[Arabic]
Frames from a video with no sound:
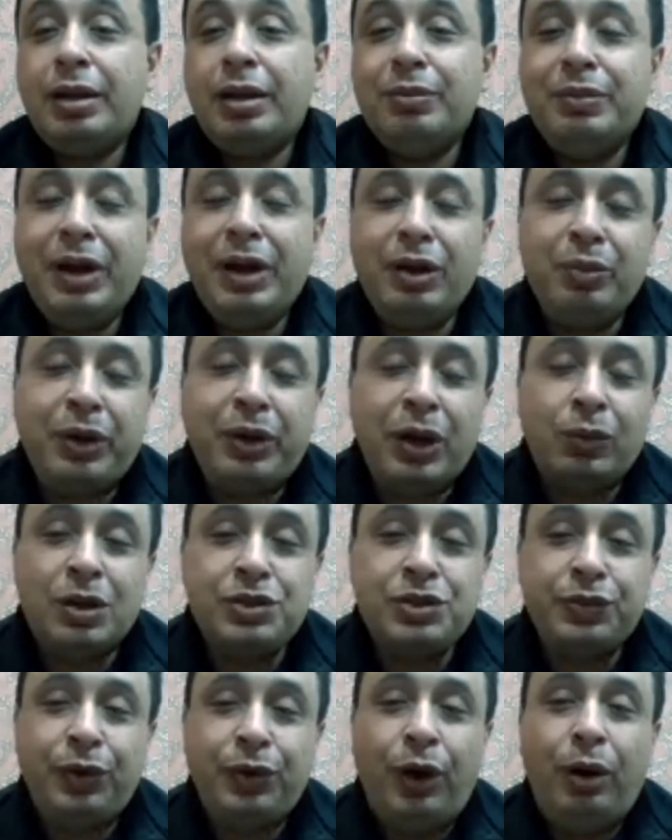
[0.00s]
ما يمكن
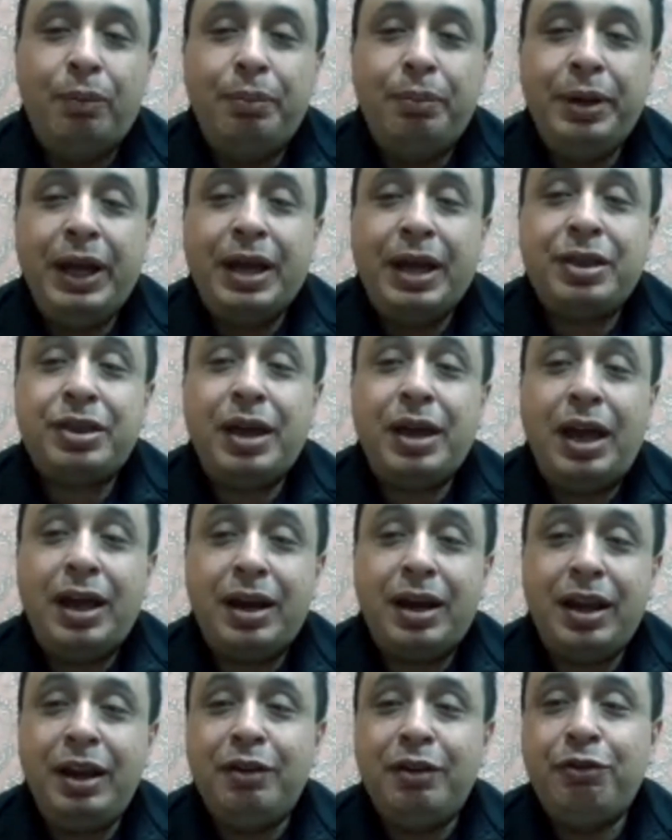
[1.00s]
وصفهم
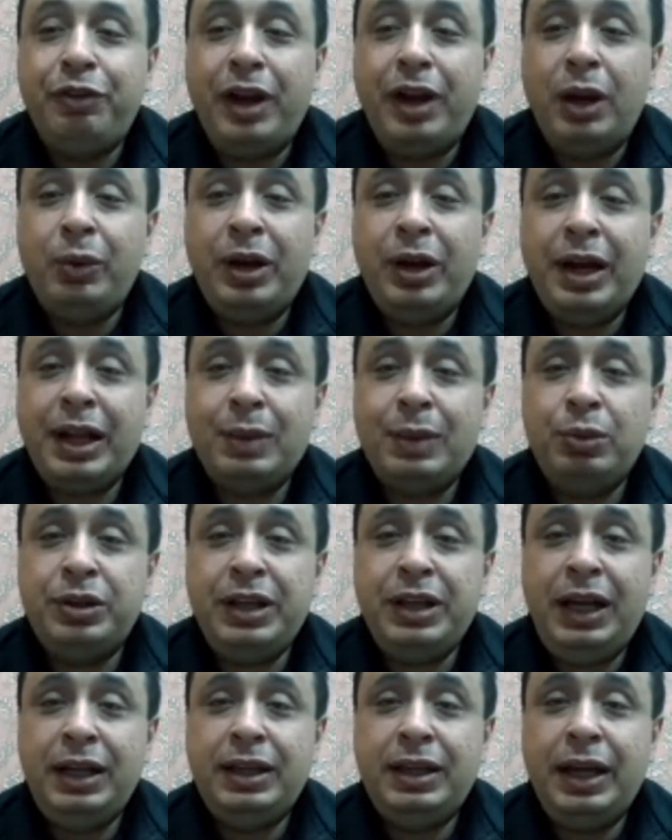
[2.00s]
بالثائرين في الولايات
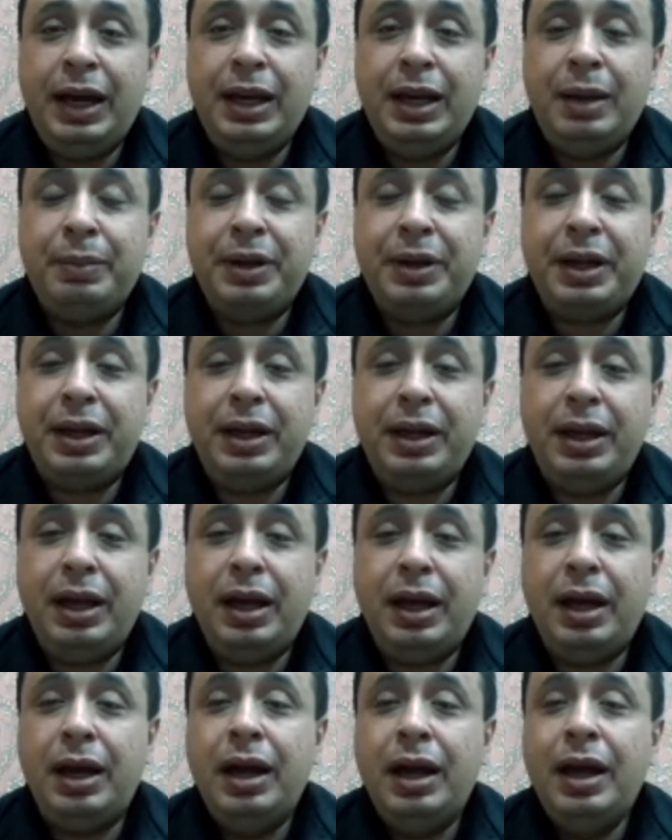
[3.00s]
المتحده
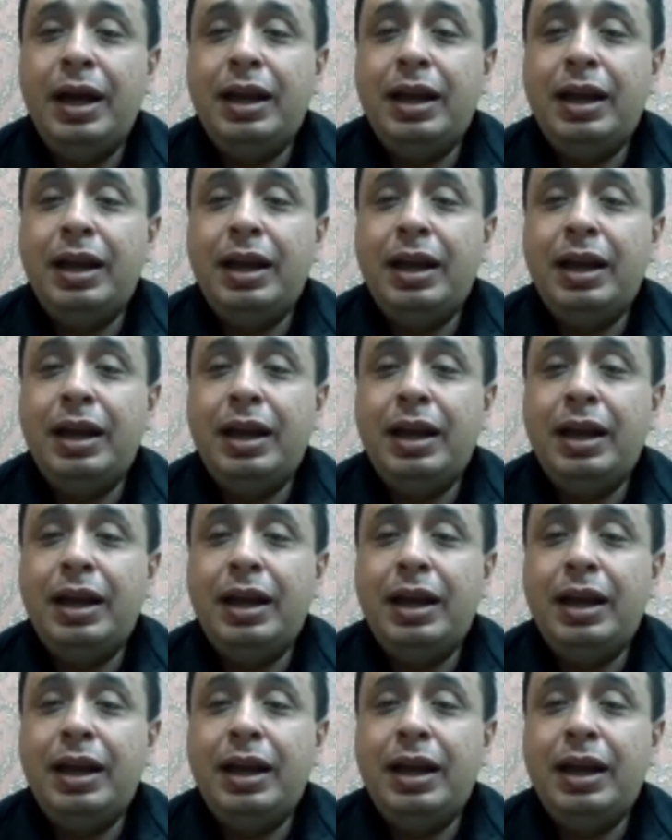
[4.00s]
الامريكيه